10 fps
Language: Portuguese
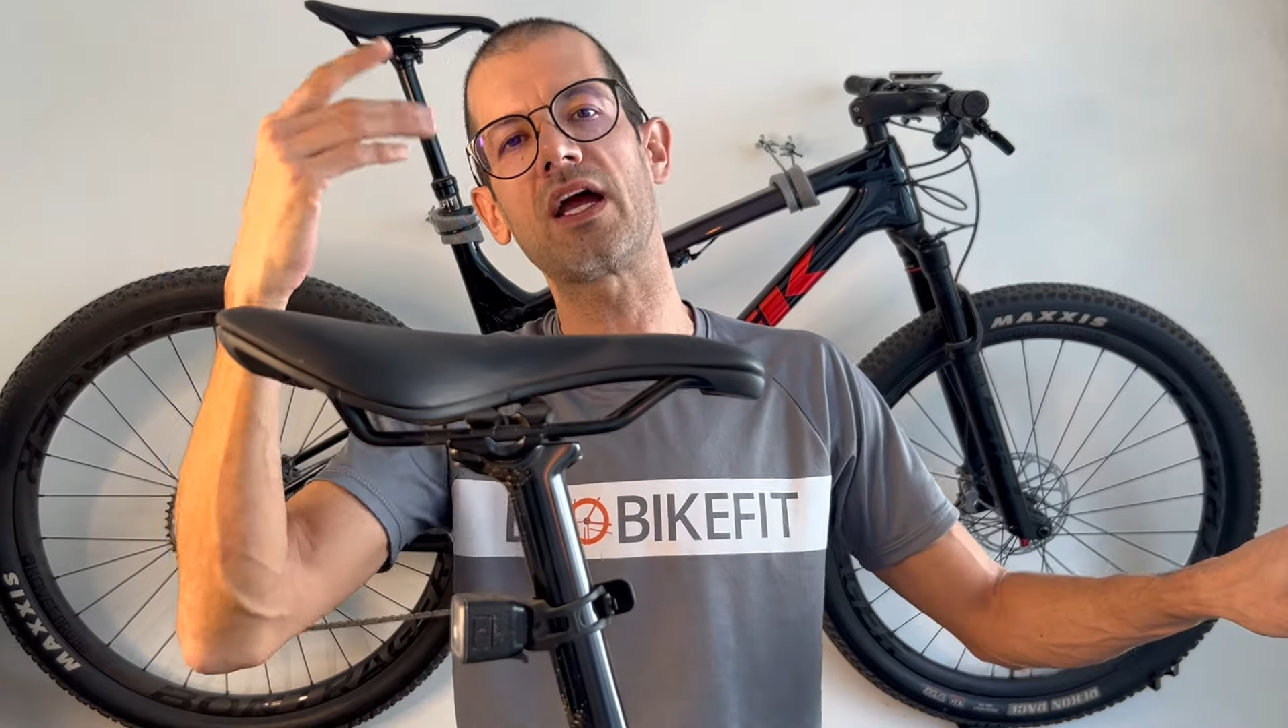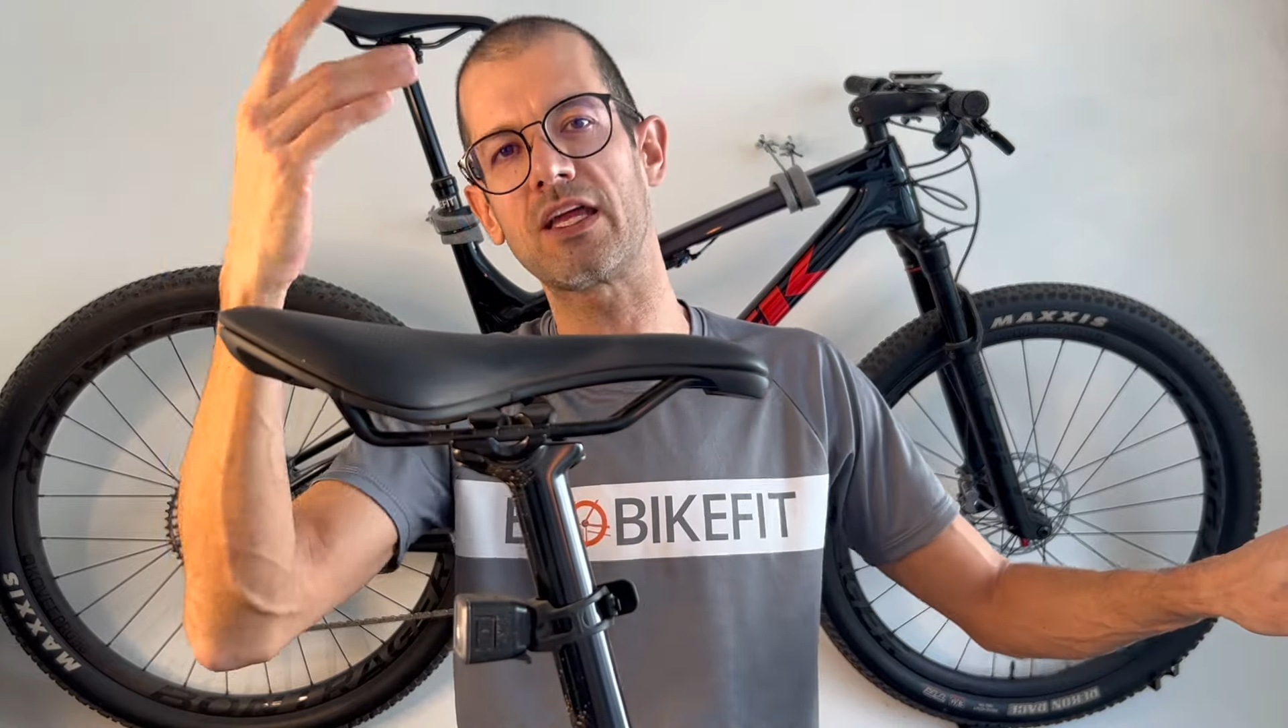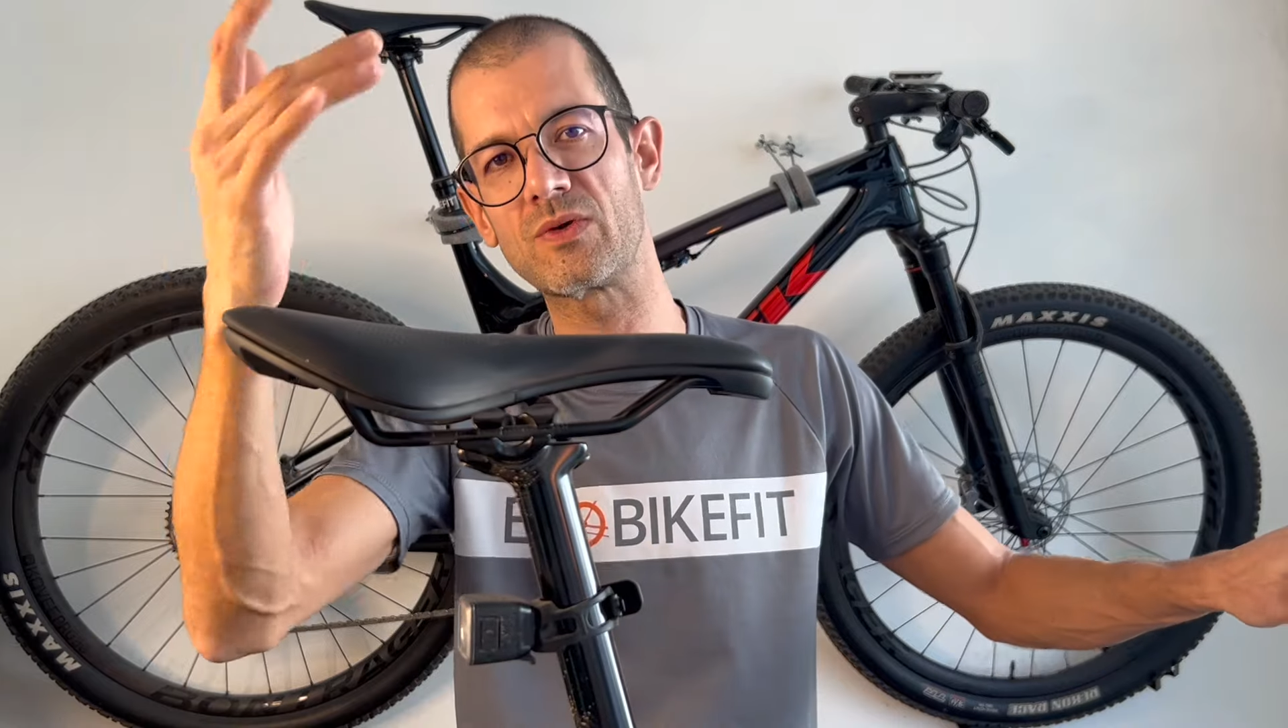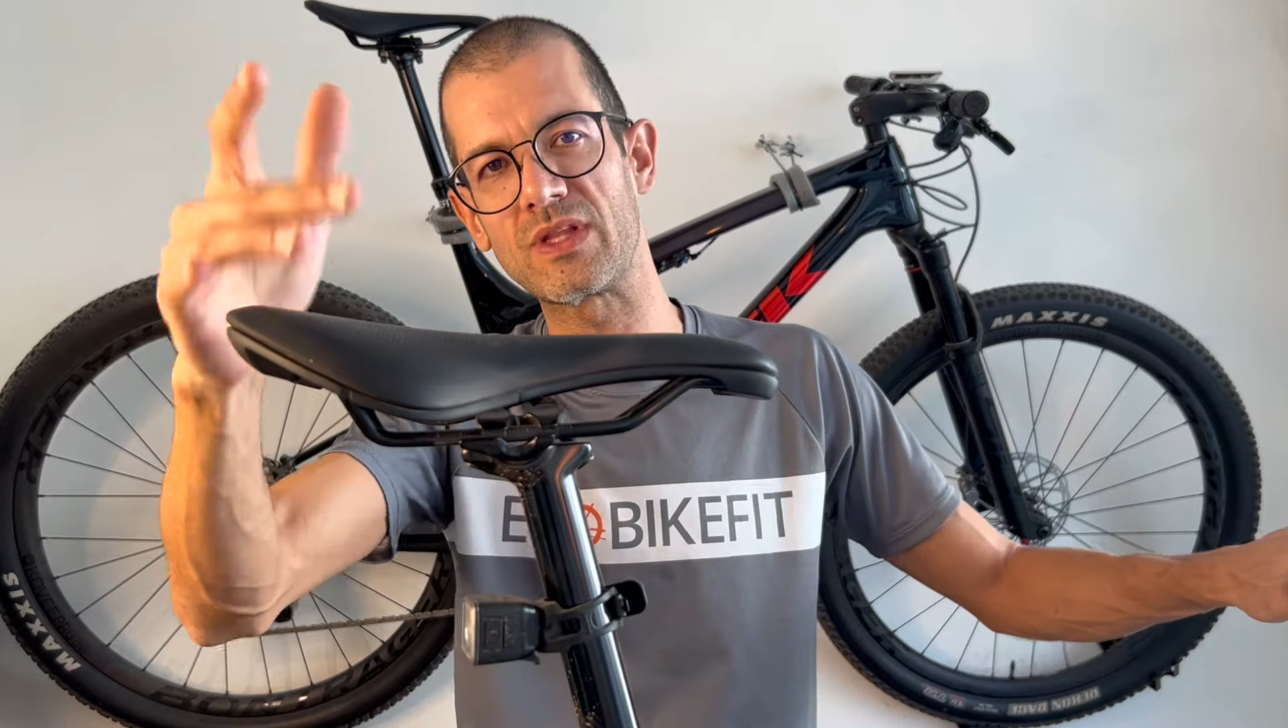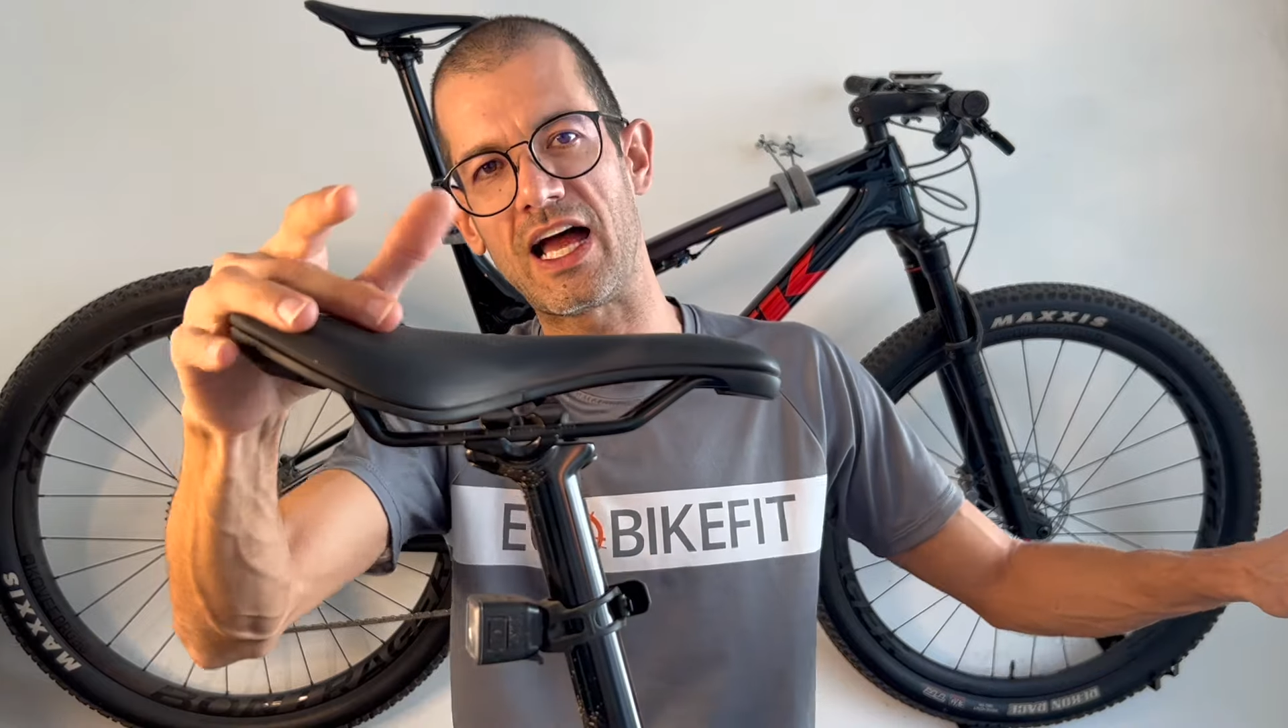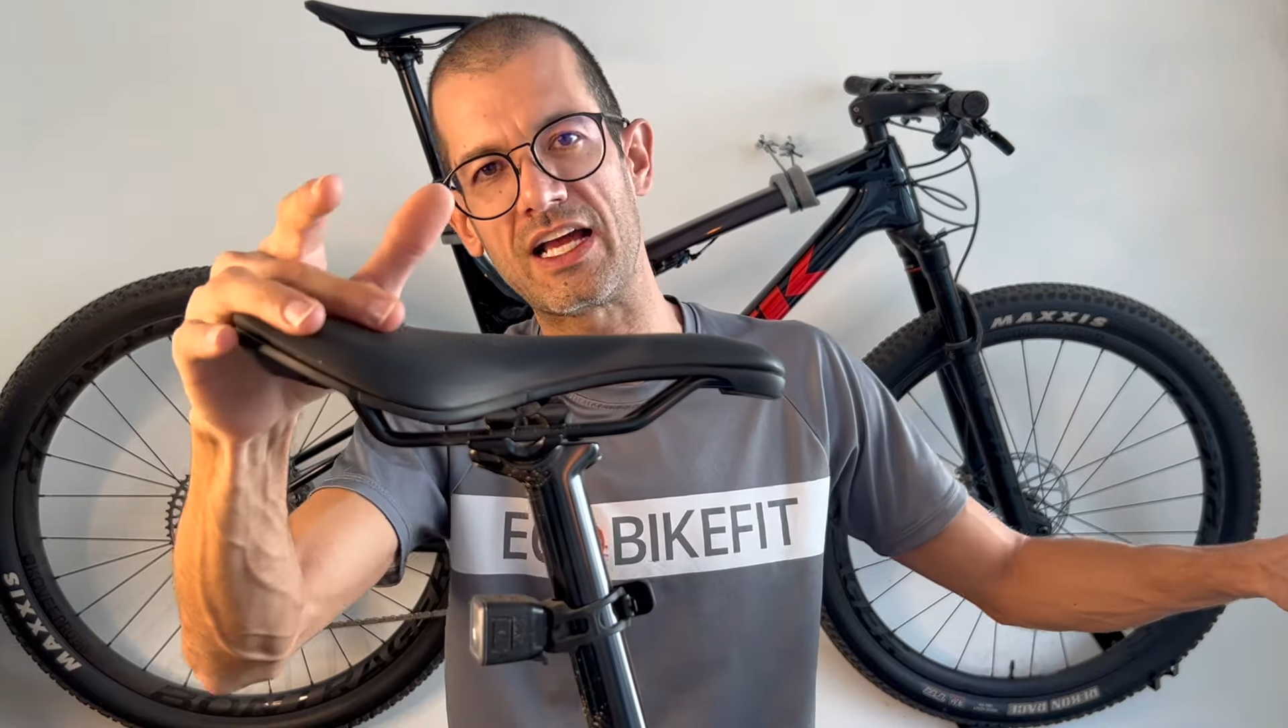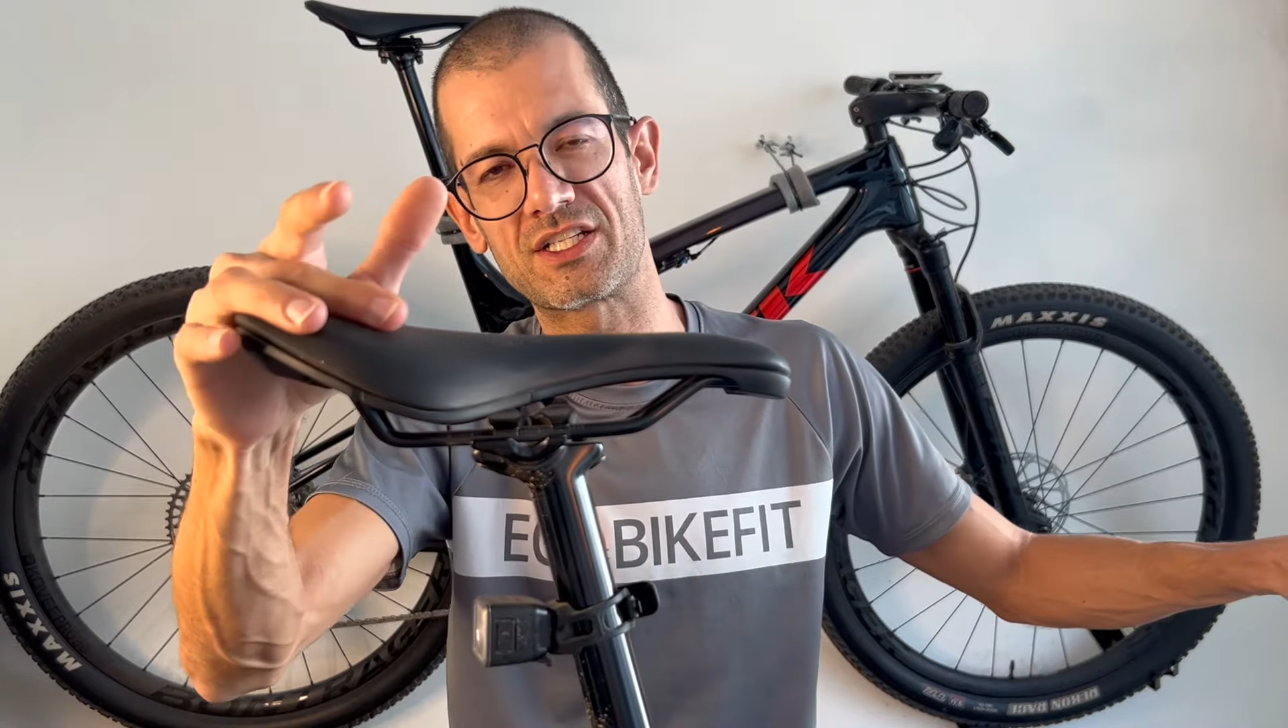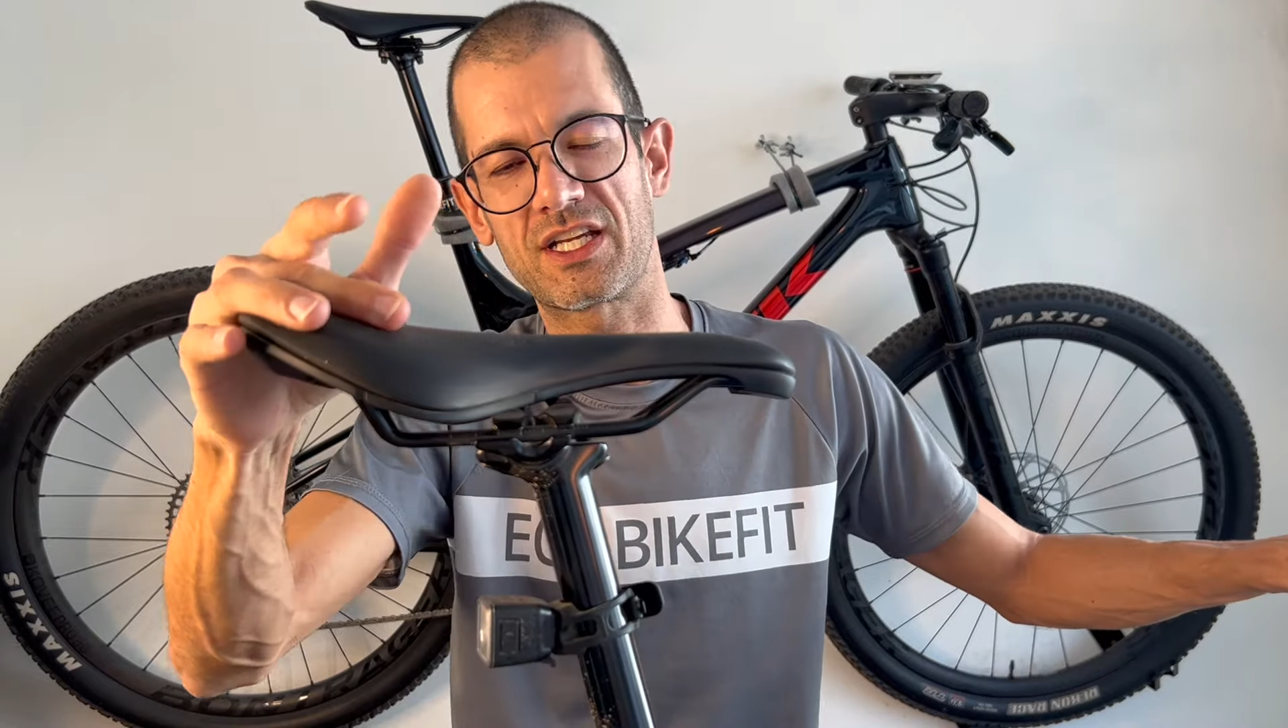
regulagem,